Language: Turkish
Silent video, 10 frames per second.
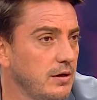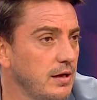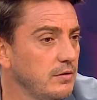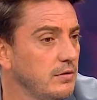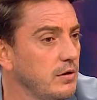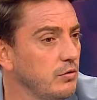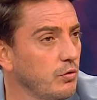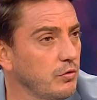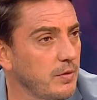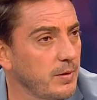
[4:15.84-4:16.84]
Neden?
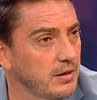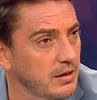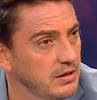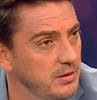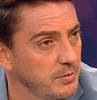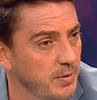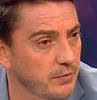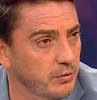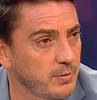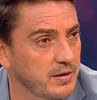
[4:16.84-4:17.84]
Son zamanlarda iyi bir
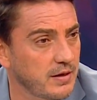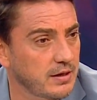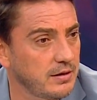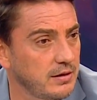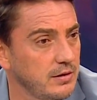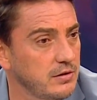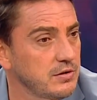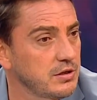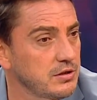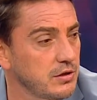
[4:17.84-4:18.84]
performans sergiledi.
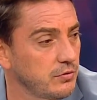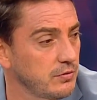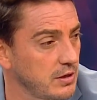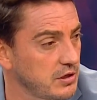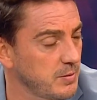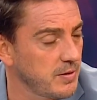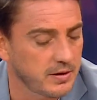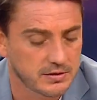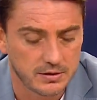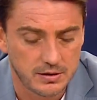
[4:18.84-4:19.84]
Çıkışa
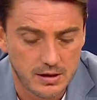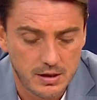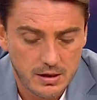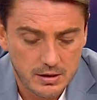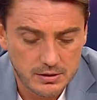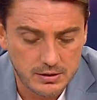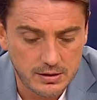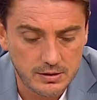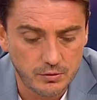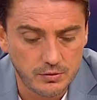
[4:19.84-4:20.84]
geçmeye başladı.
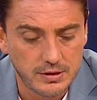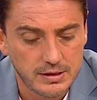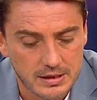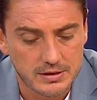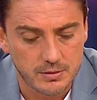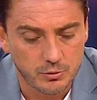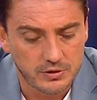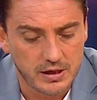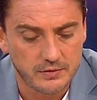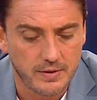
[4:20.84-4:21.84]
Şimdi onları geçelim.
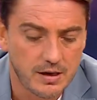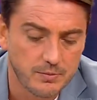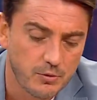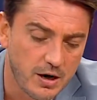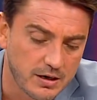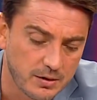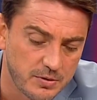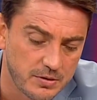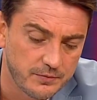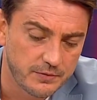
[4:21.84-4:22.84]
O transferler
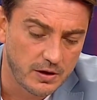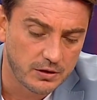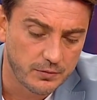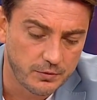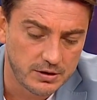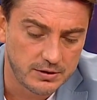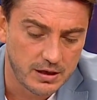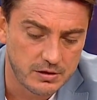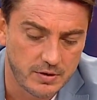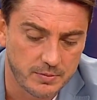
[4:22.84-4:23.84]
muhakkak bir santrafora
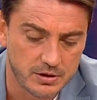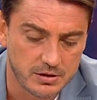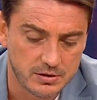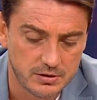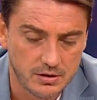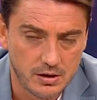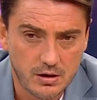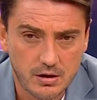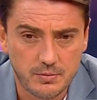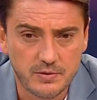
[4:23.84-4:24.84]
ihtiyacı var Beşiktaş'ın.
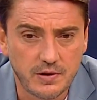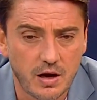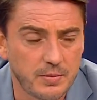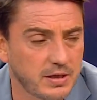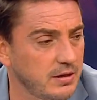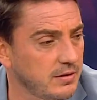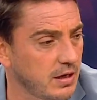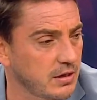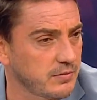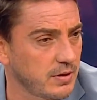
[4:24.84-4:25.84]
E, bir sağ beke
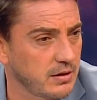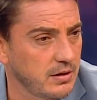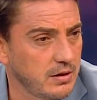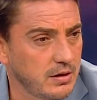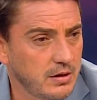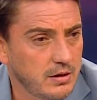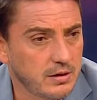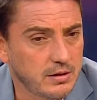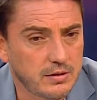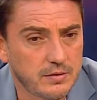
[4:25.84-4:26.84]
ihtiyacı var.
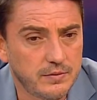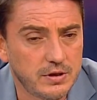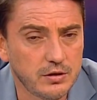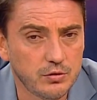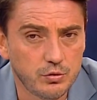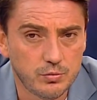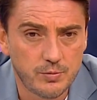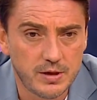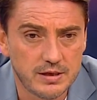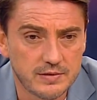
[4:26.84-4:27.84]
Ee, Vida'nın
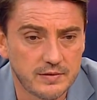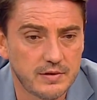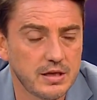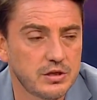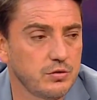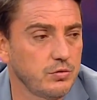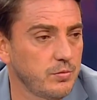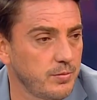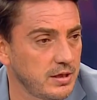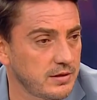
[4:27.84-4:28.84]
durumu belirsiz. Laiç'in
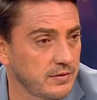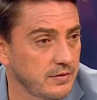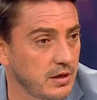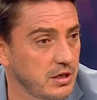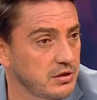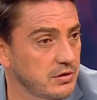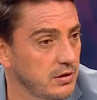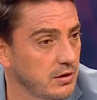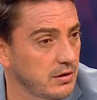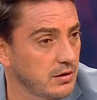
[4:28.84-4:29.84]
durumu belirsiz.
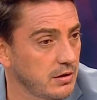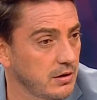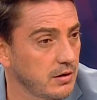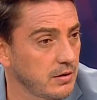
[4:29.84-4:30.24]
Laiç e,